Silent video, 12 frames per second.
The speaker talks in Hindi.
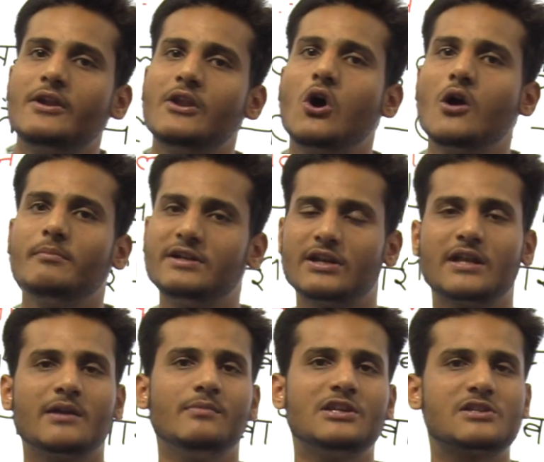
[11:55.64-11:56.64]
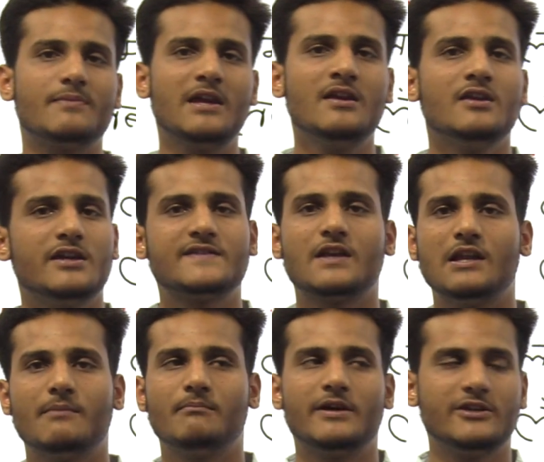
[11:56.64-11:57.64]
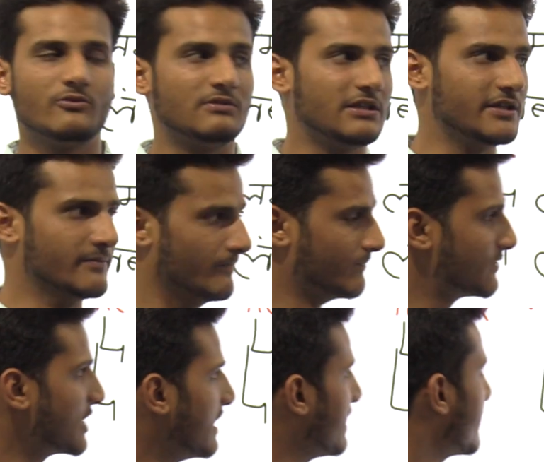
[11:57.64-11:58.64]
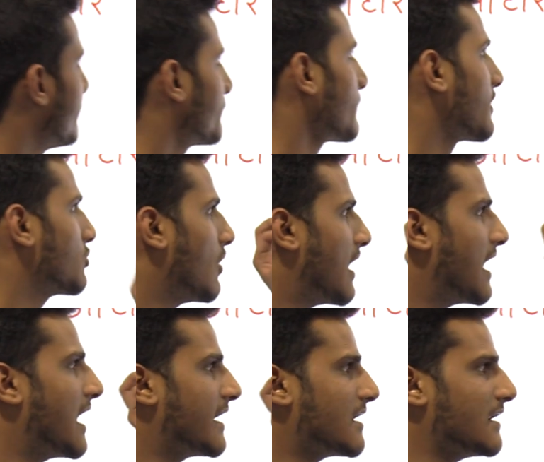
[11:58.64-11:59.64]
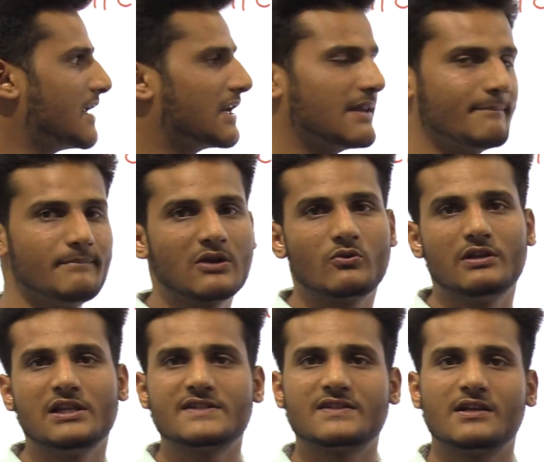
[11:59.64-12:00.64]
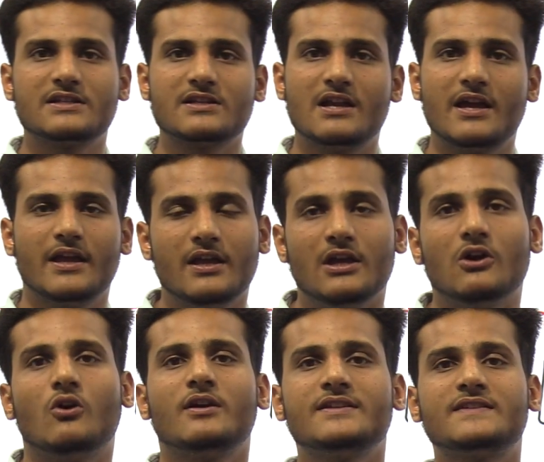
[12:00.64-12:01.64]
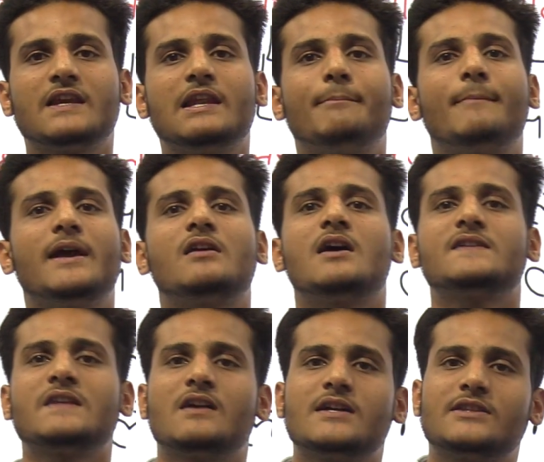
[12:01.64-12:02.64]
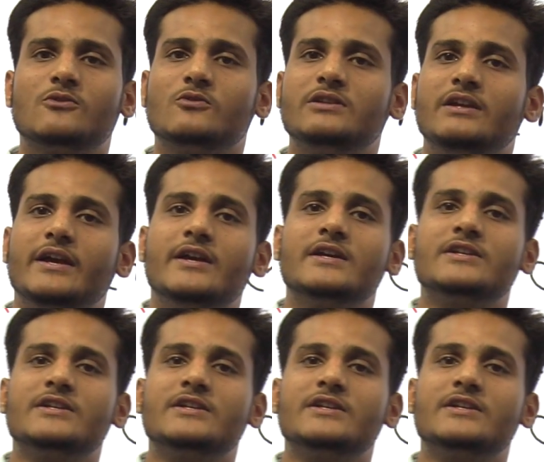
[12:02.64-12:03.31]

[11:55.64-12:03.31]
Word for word: नौ मीटर के बीच में इसकी लंबाई होती है चलिए तो आहार नाल एक लंबी कुंडलित संरचना है और इसकी लंबाई कहाँ से कहाँ तक होती है